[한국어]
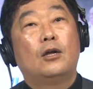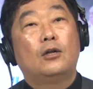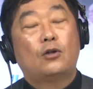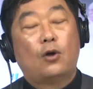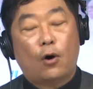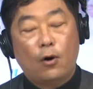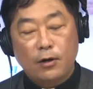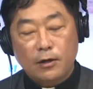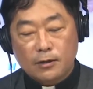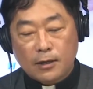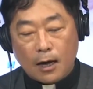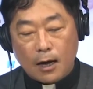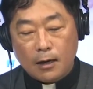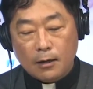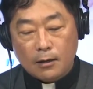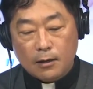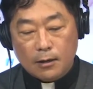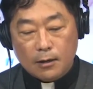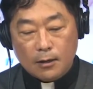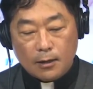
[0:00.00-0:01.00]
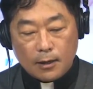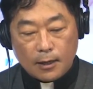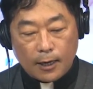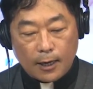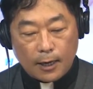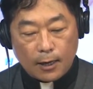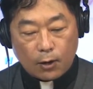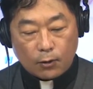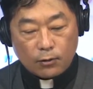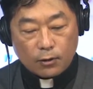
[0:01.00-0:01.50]
더 이상
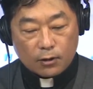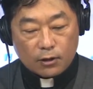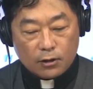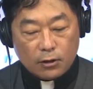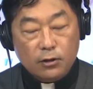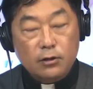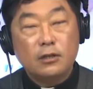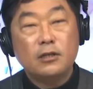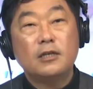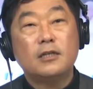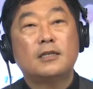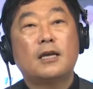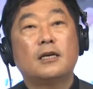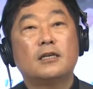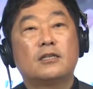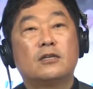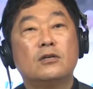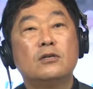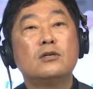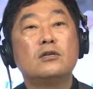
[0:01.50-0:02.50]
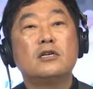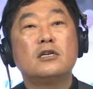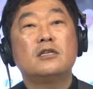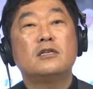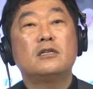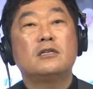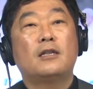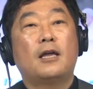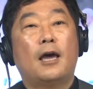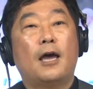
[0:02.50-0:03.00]
예, 어떤 금기사,
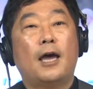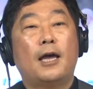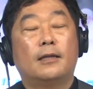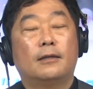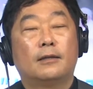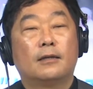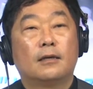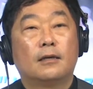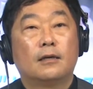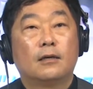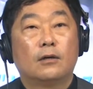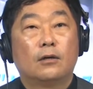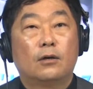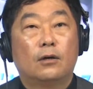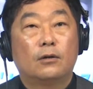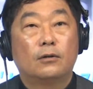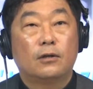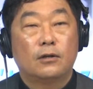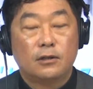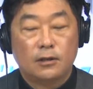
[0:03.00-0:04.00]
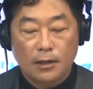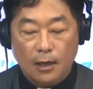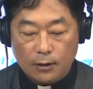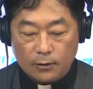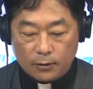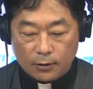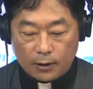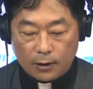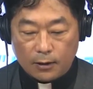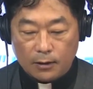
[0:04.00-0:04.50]
금기시된 어떤
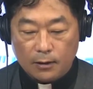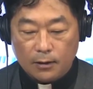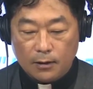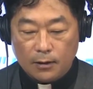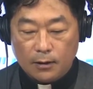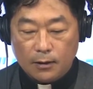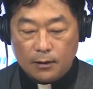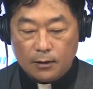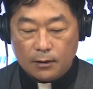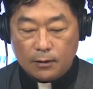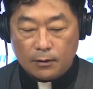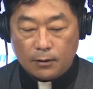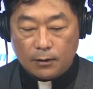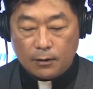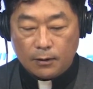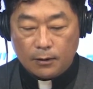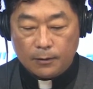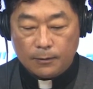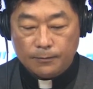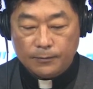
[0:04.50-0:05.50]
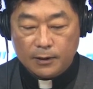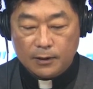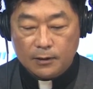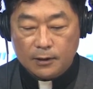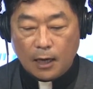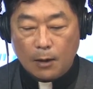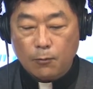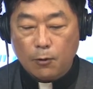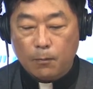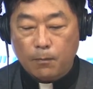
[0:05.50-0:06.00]
신학적인 어,
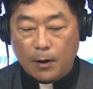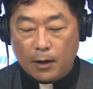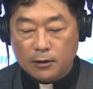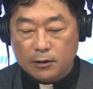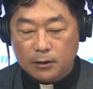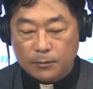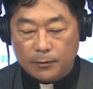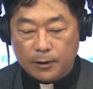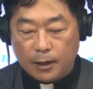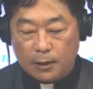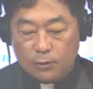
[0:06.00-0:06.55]
사목 방침이나